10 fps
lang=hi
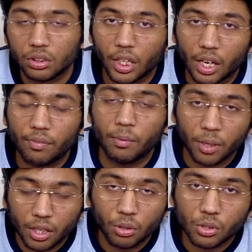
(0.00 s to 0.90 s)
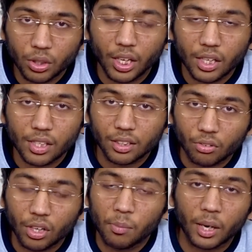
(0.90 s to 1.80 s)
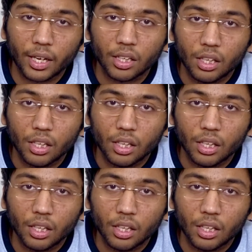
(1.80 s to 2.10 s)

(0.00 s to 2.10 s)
तेरह फेबररी को जो देना चाहता हूँ रिप्लाई